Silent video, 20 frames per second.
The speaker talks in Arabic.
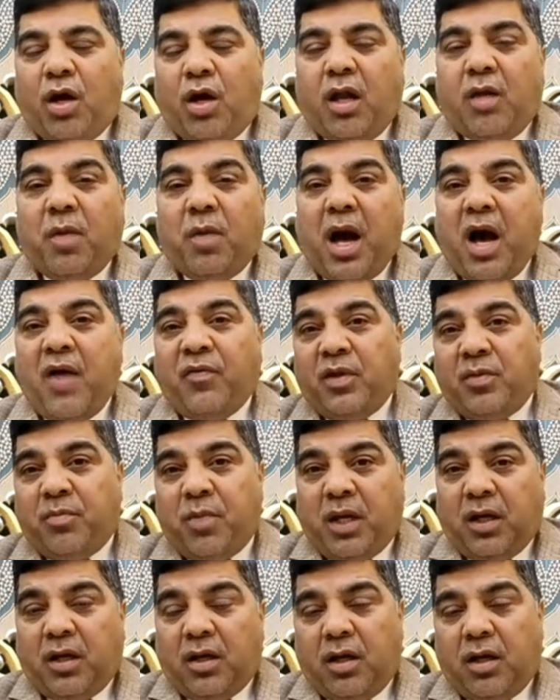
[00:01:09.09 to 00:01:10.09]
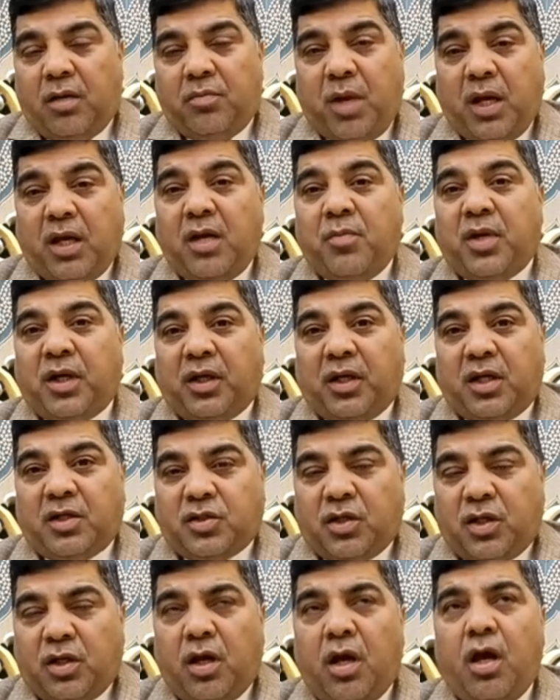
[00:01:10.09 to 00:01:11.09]
المحافظ البنك البنك
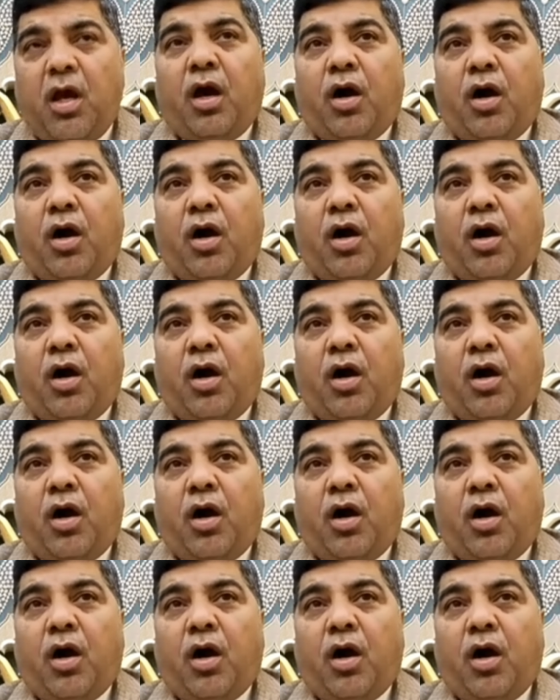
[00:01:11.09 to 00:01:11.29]
المركزي